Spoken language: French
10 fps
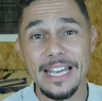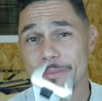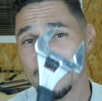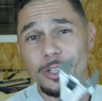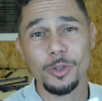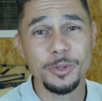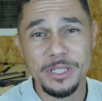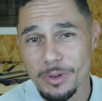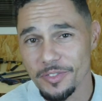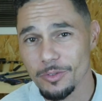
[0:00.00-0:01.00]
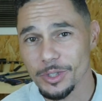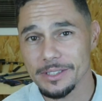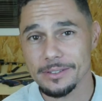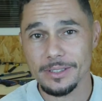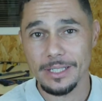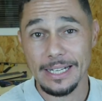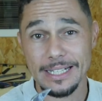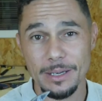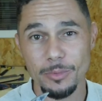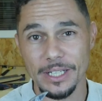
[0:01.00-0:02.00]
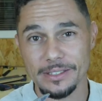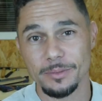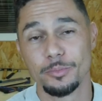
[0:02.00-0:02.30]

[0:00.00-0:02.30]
Et maintenant, l'une des mes favorites, la clé à molette.